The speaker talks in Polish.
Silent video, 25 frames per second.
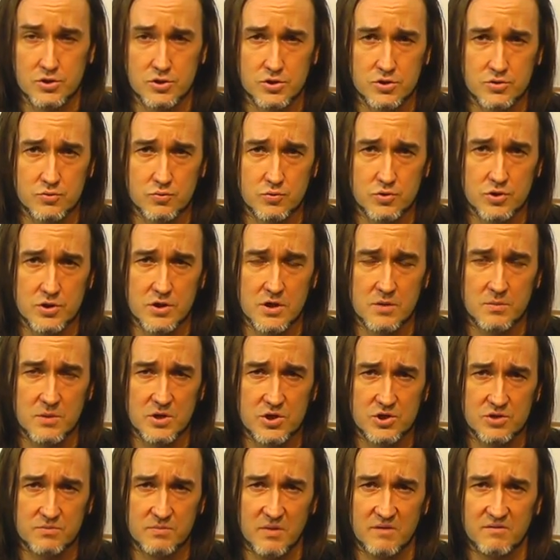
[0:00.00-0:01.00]
czy
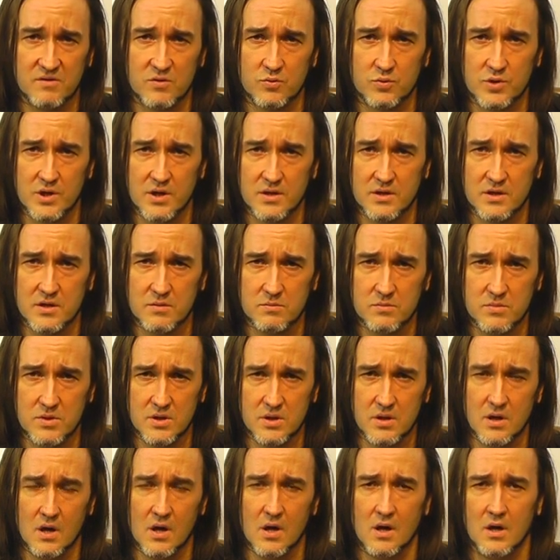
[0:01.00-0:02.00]
sztucznymi, czy
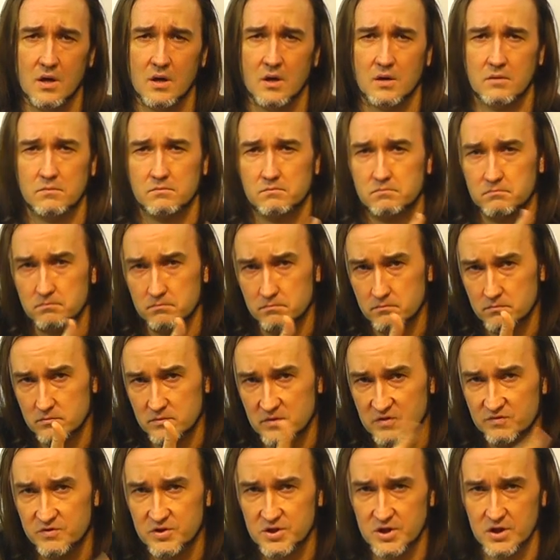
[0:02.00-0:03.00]
bawełnianymi.
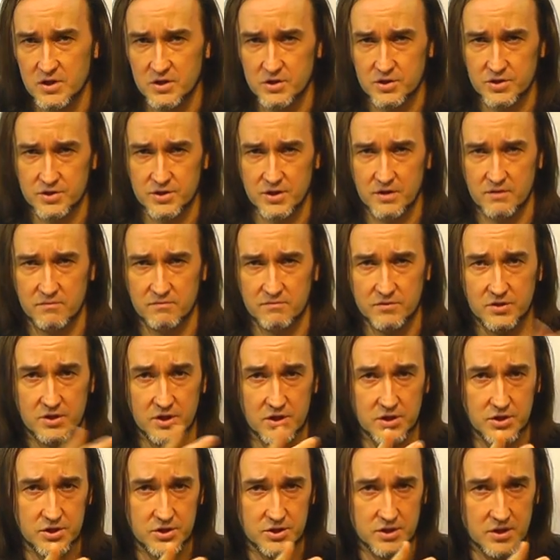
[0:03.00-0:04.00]
Widzieliście.
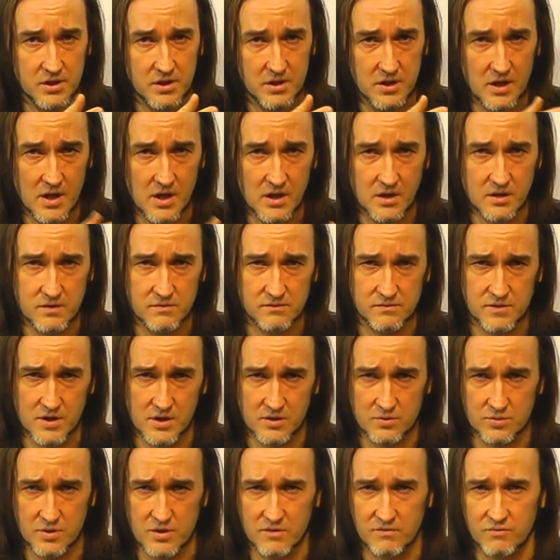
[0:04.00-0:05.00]
Widzieliście, jak
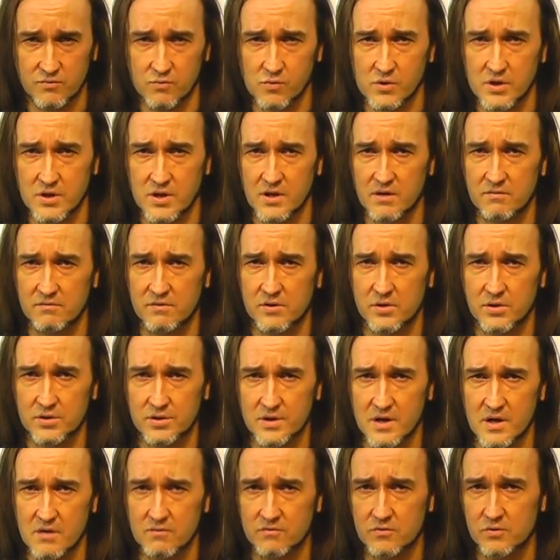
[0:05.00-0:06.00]
niektóre włókna
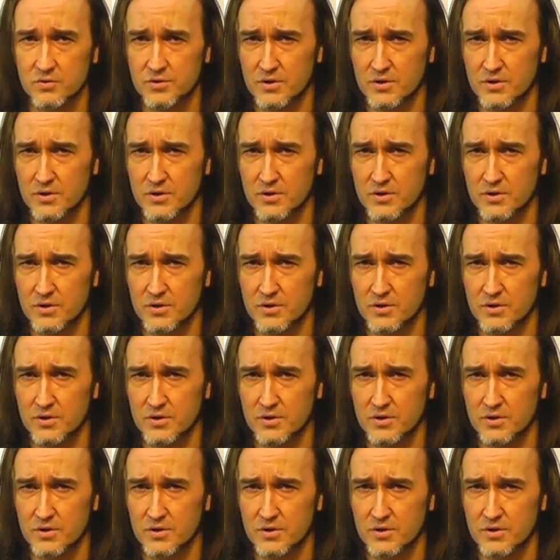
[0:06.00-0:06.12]
wyglądają w